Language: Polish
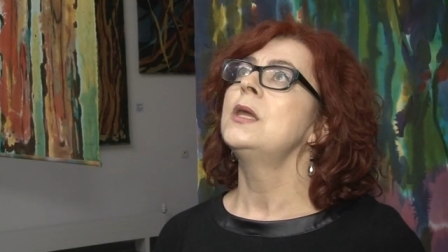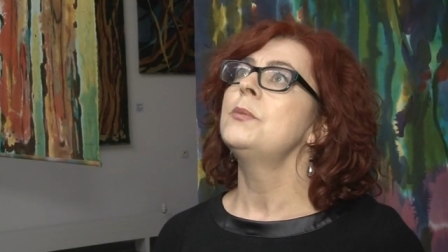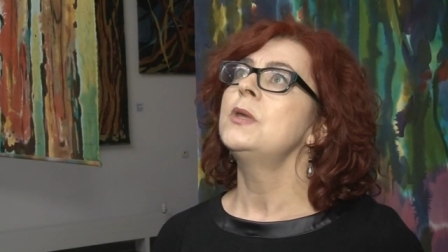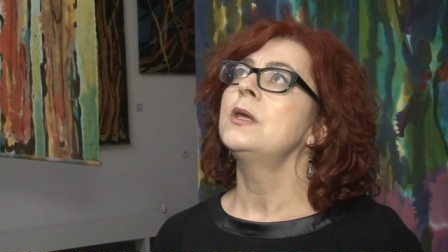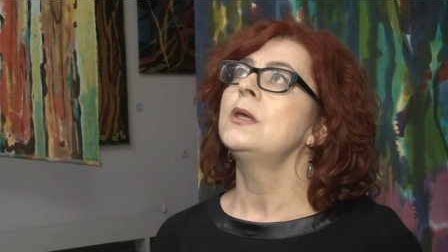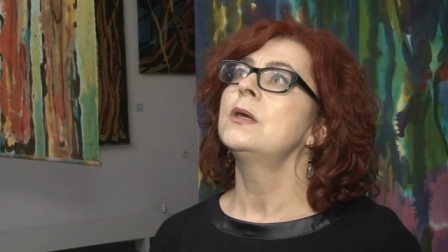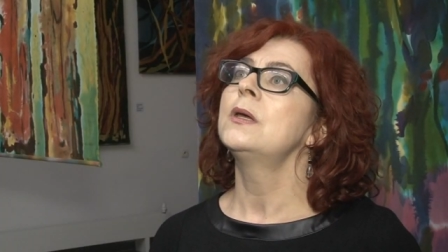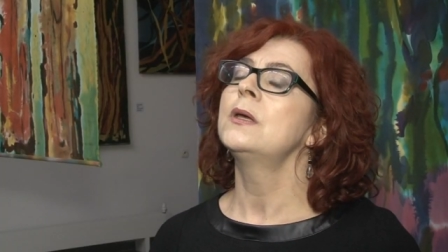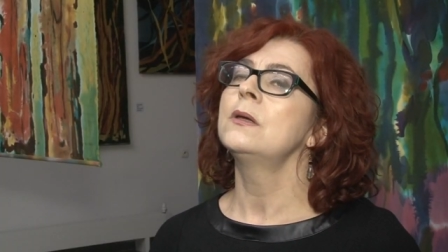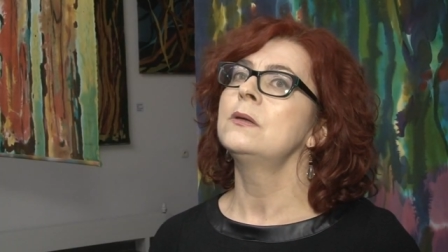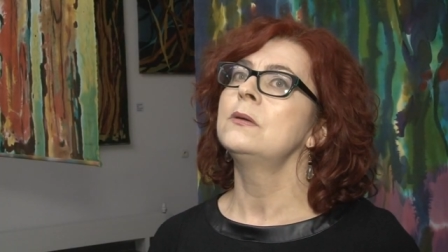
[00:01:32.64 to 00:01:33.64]
niemniej,
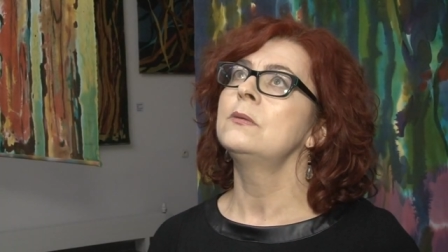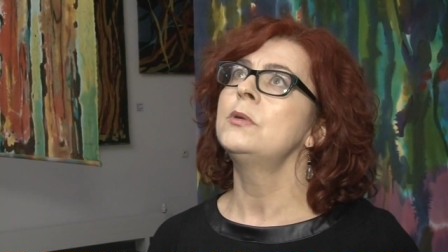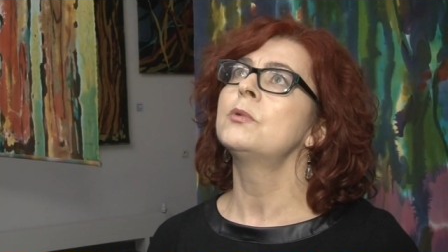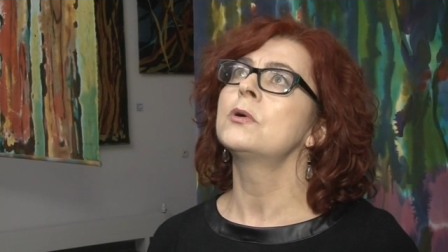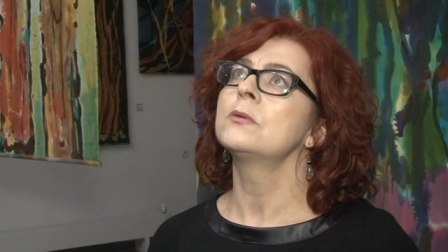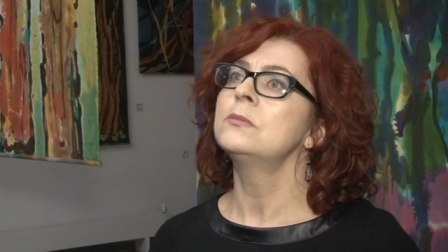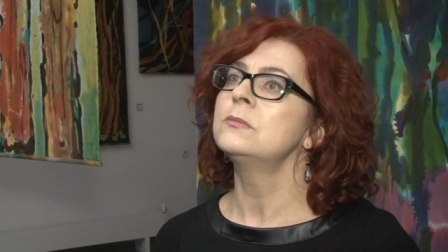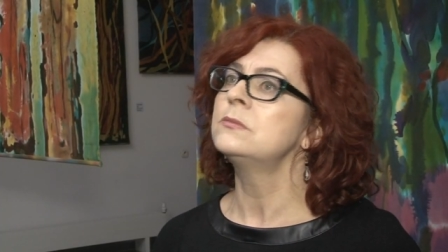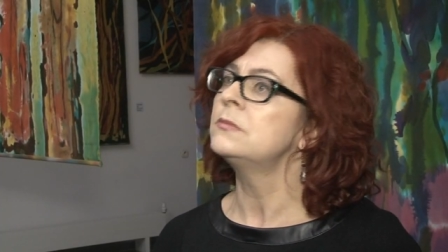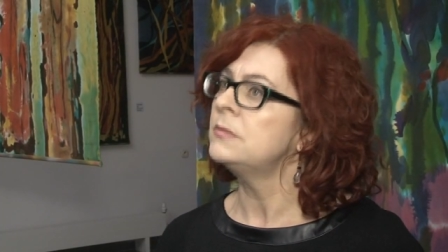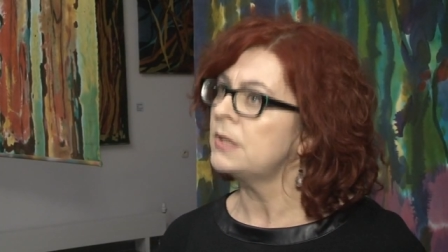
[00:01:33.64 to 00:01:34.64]
y, mimo
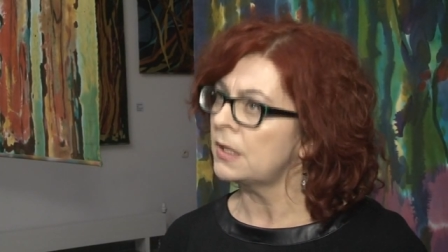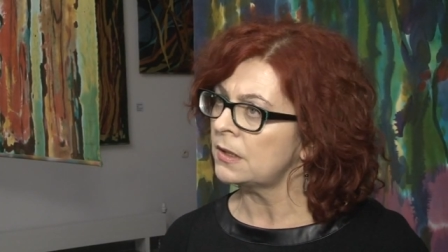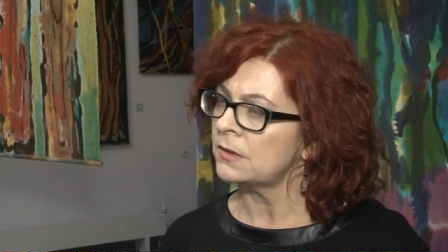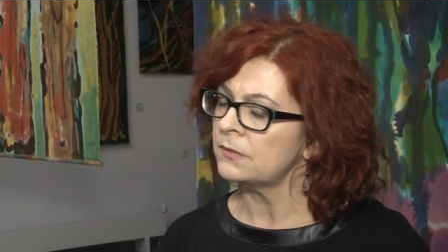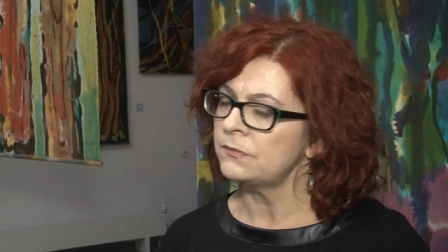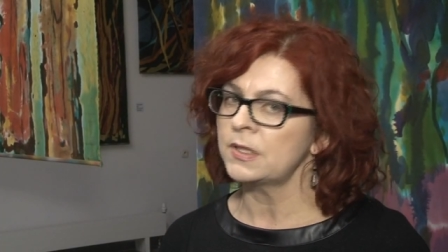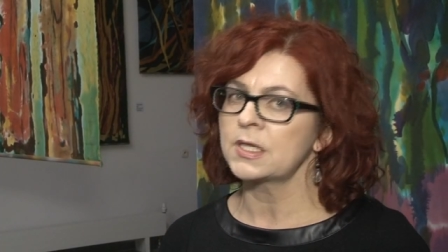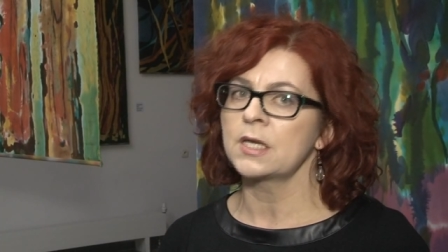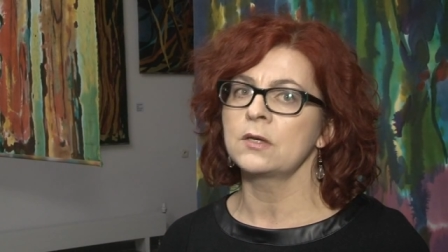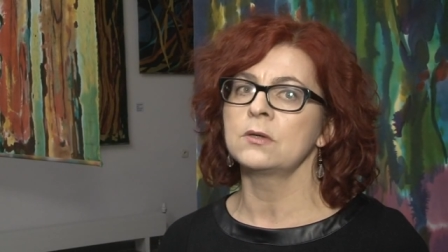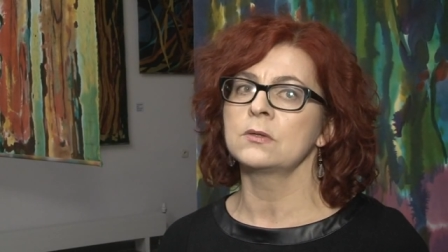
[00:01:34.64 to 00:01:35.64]

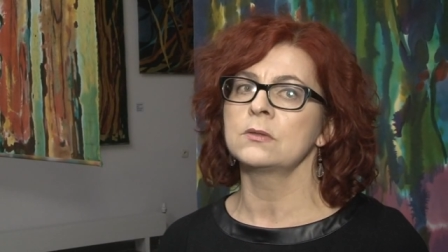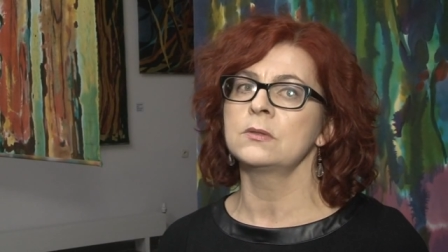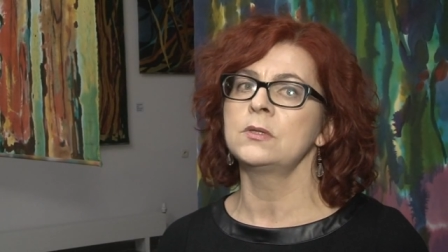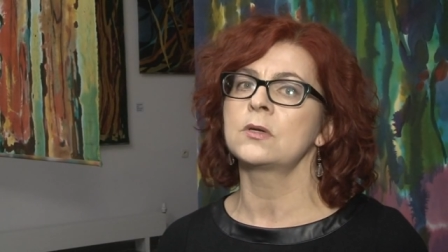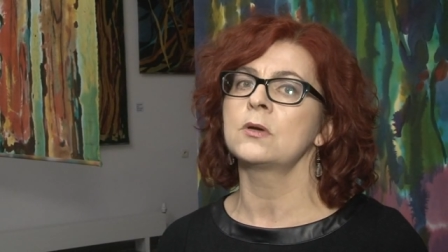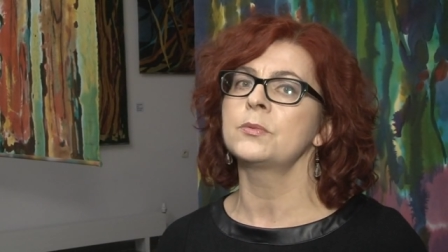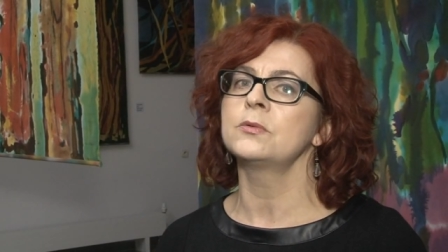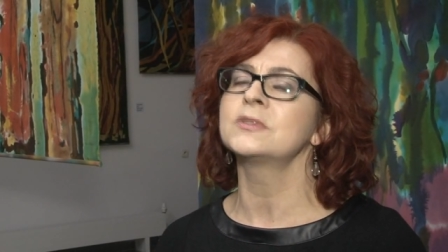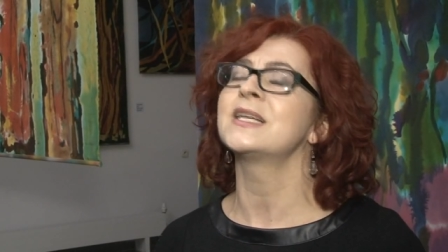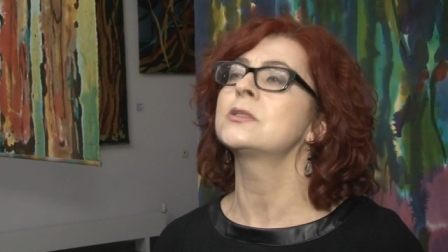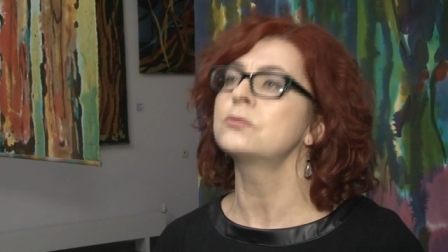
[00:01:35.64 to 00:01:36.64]
niewielkiego
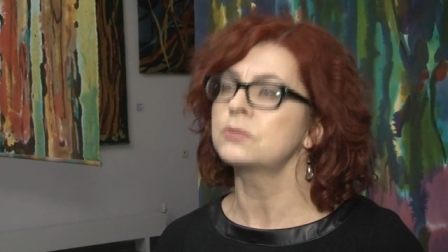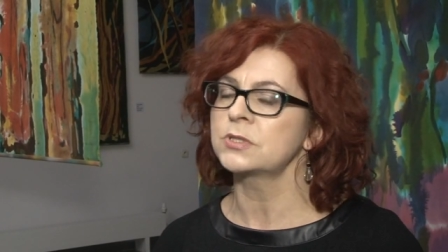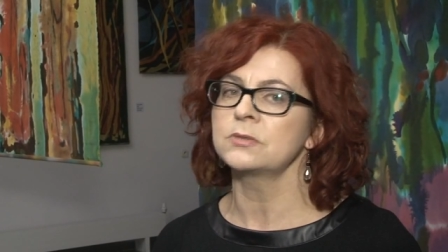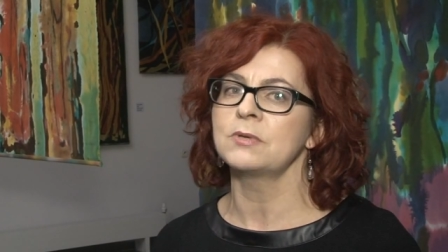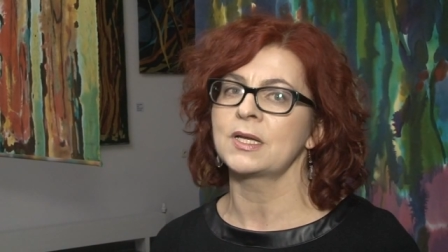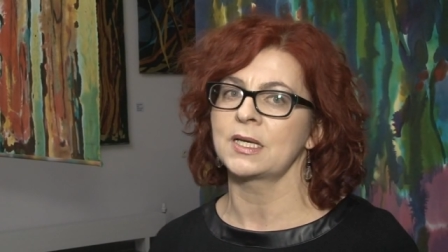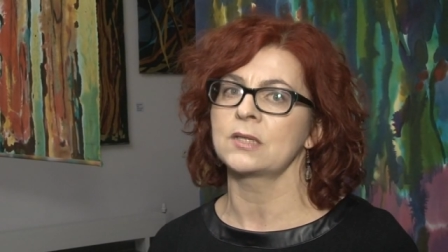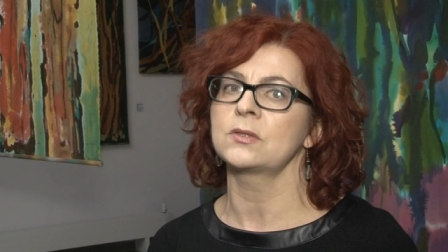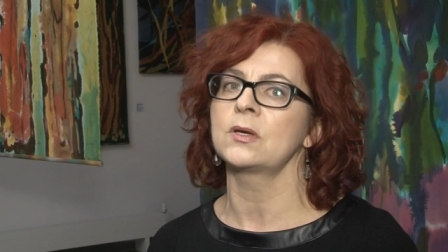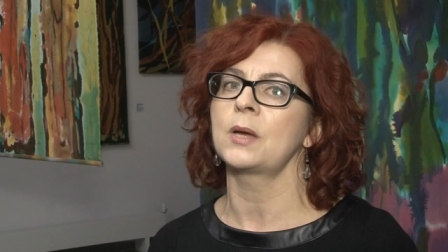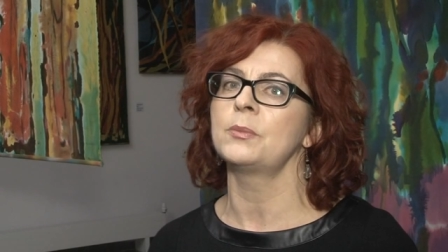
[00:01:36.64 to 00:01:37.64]
dorobku, zasłużyła na
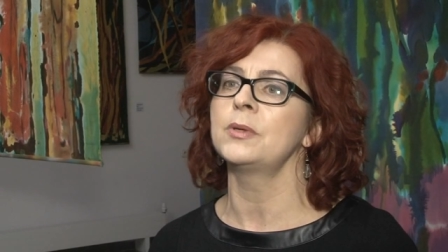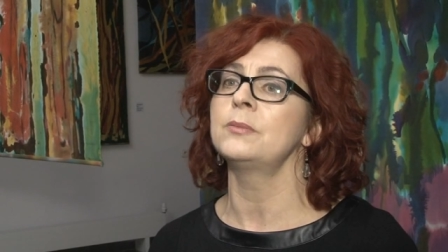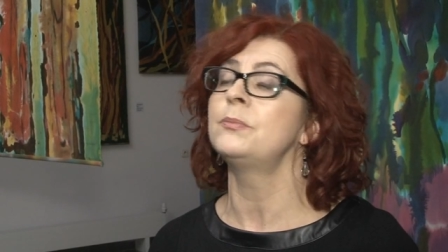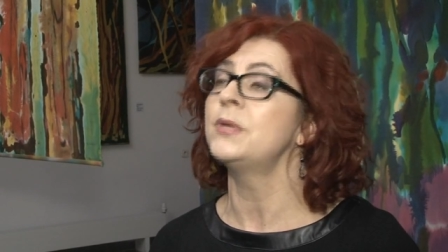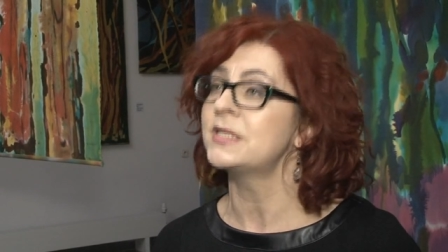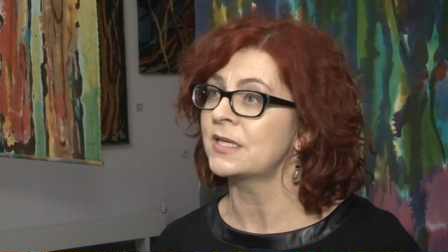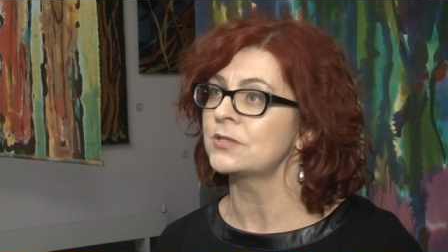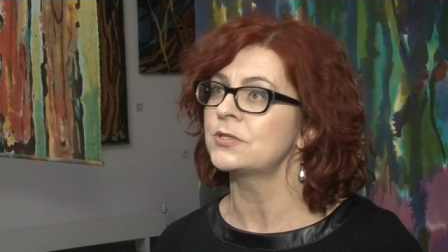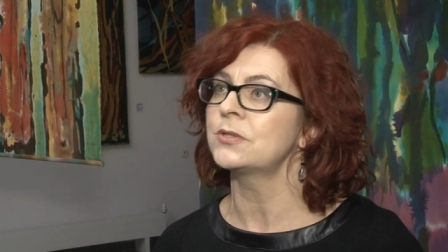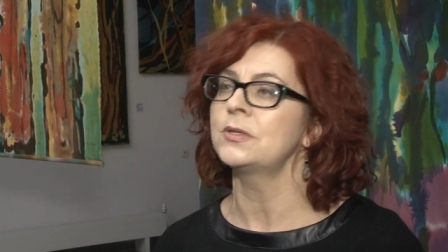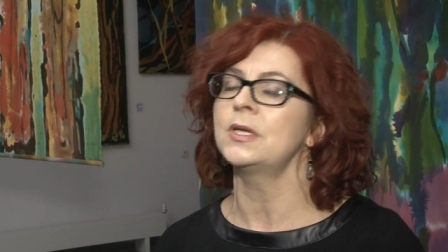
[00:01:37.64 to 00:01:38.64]
to, aby
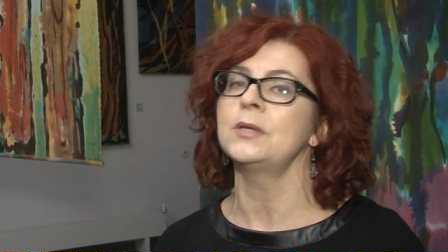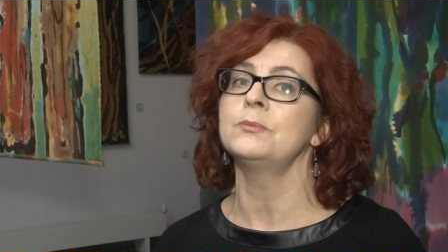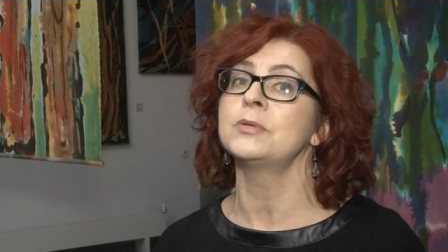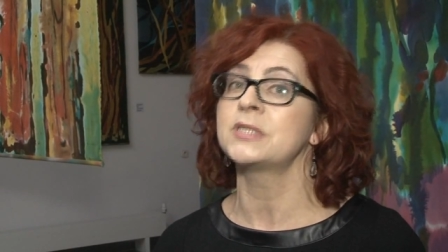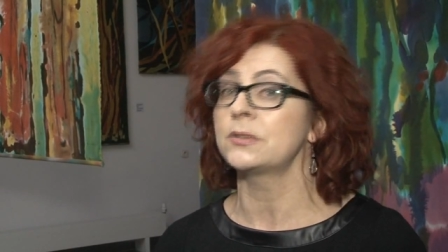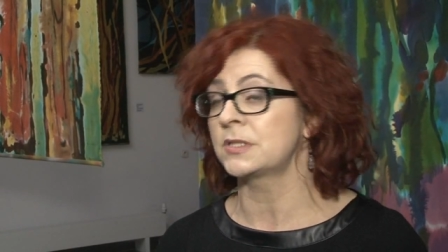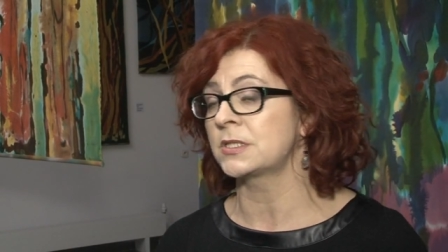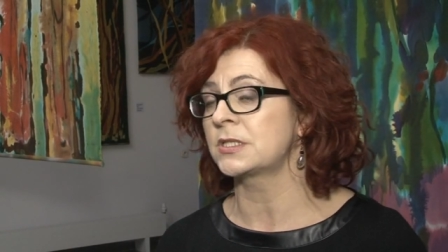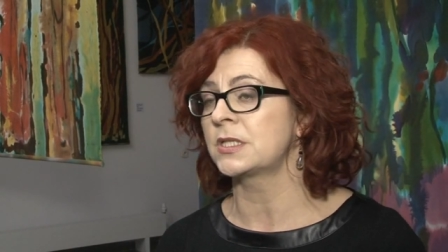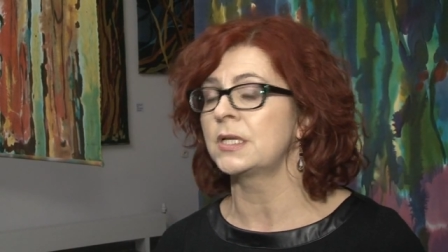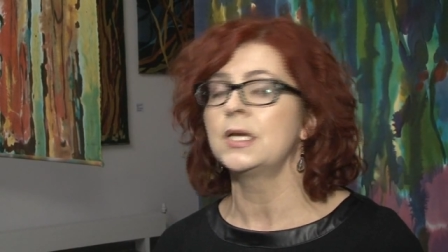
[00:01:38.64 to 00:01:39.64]
pisać o niej. Sądzę,
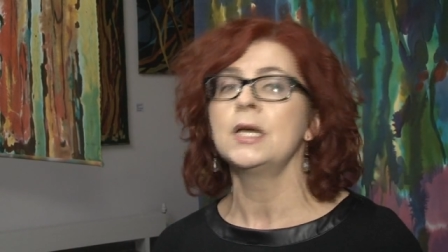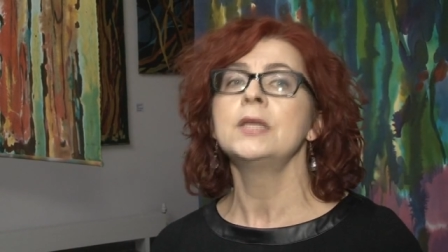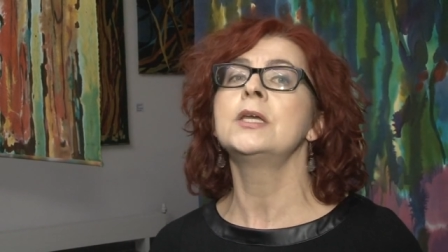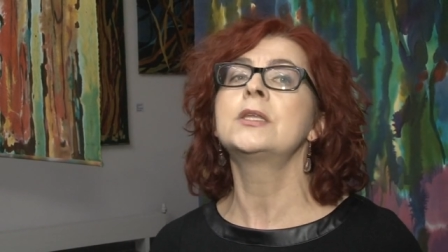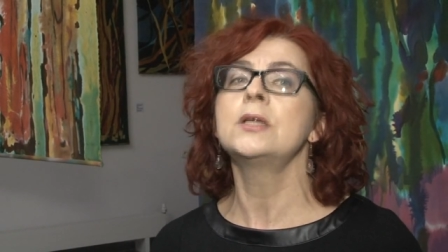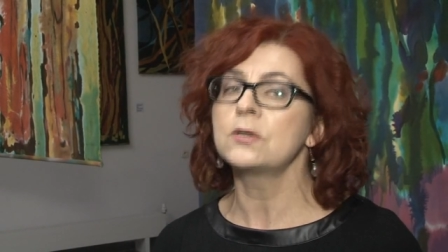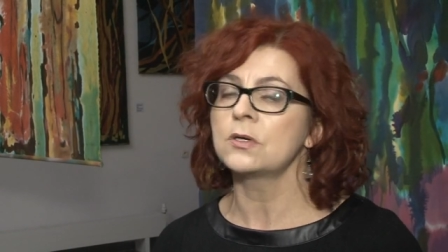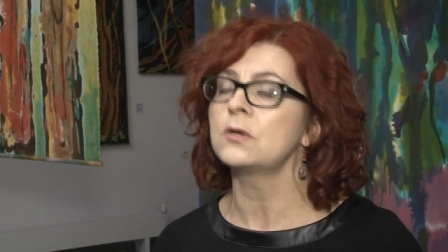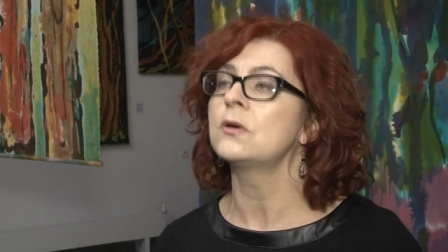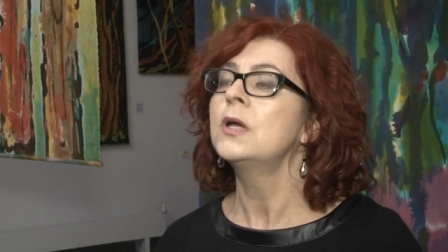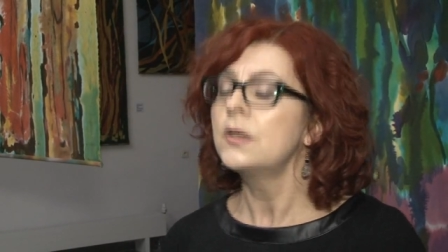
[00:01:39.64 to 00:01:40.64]
że nie
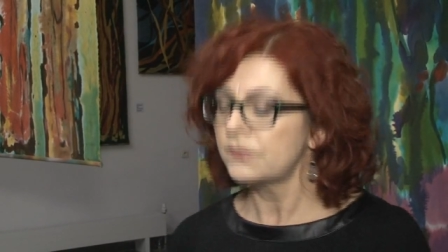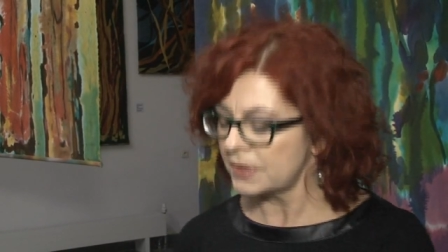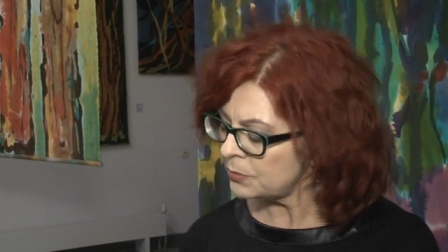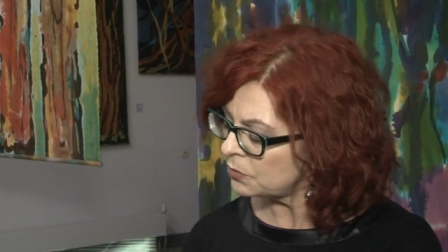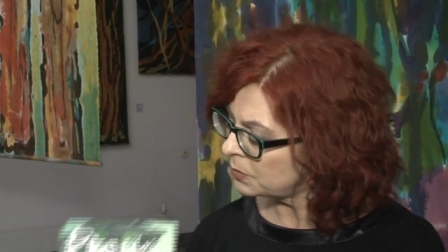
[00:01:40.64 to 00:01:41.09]
tylko w tym